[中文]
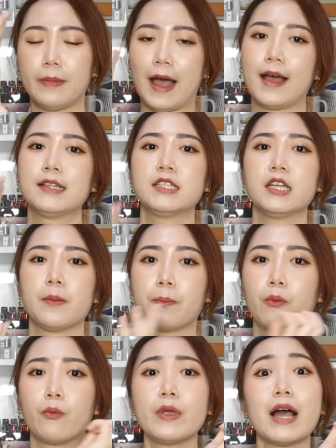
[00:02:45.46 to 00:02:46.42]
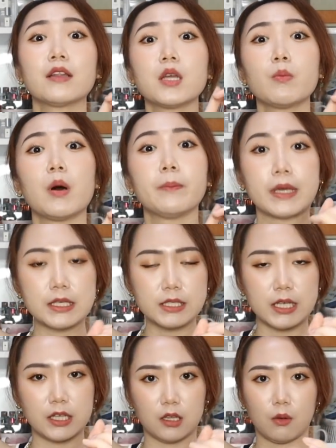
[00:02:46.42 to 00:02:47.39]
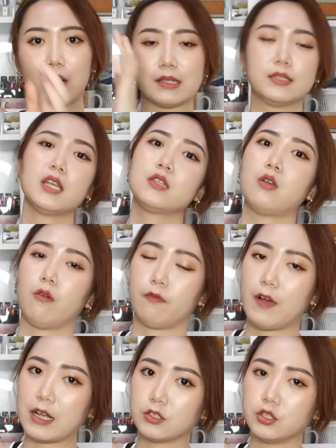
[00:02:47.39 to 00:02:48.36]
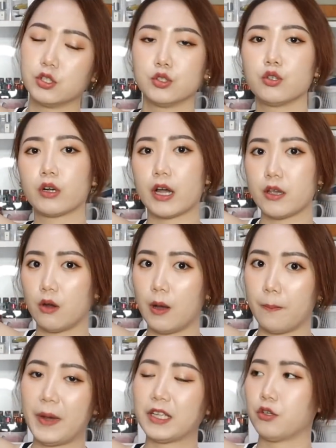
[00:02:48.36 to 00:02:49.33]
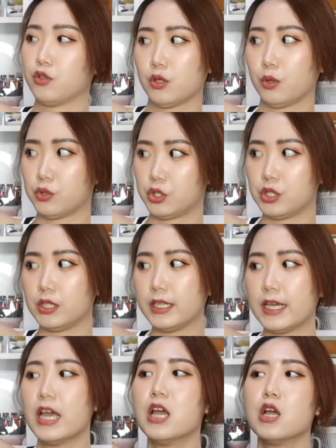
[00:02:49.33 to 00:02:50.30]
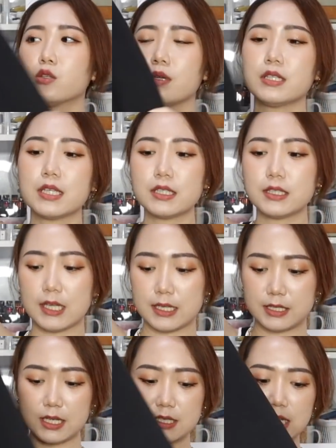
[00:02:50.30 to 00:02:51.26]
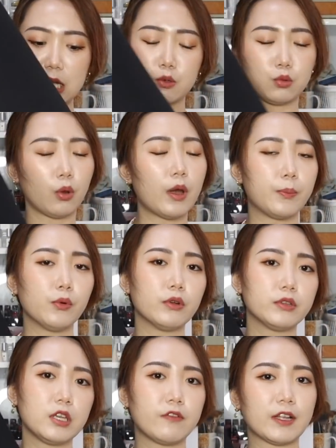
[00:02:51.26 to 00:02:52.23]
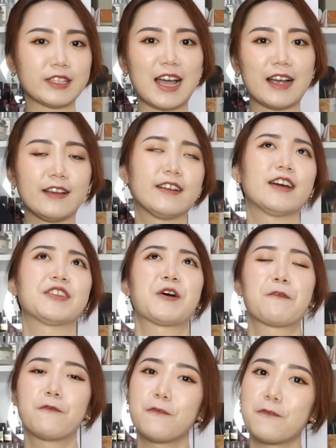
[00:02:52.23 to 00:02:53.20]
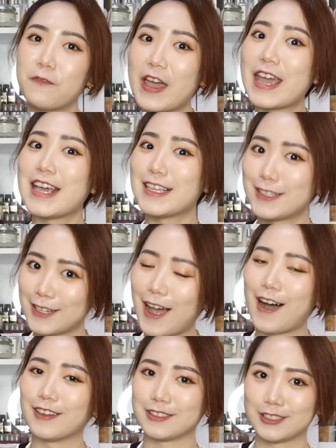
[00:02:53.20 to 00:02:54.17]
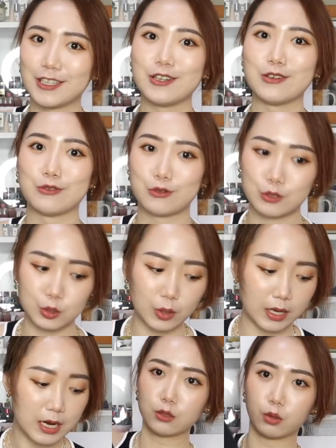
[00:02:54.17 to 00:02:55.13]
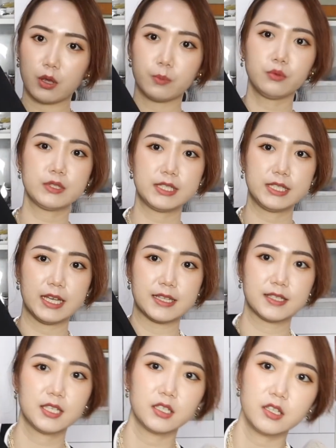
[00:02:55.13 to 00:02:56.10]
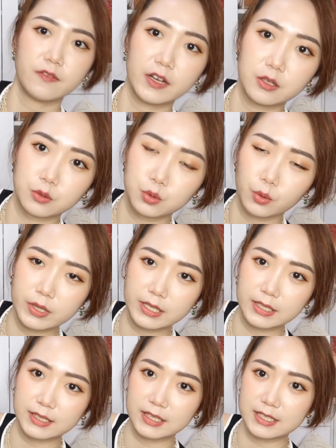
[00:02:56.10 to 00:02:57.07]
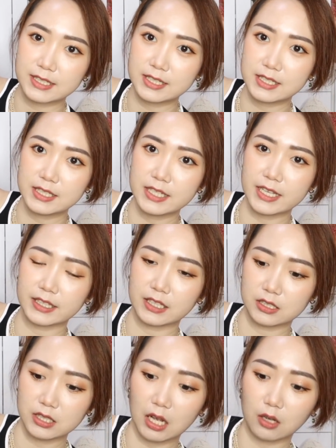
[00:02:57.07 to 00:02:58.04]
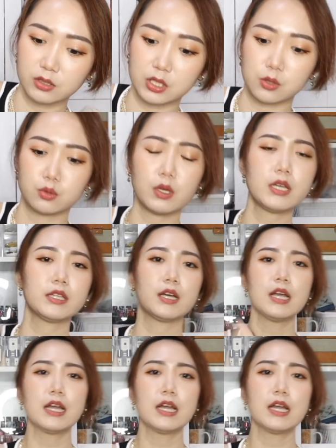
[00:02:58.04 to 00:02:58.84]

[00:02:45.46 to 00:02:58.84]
马鞍这里不要那么明显的话，这种方式就可以有很棒的修饰力。所以这整件在于腿部的地方，大家可以看到。非常的顺，腿部前侧地方有做一个这个线的造型，所以呢，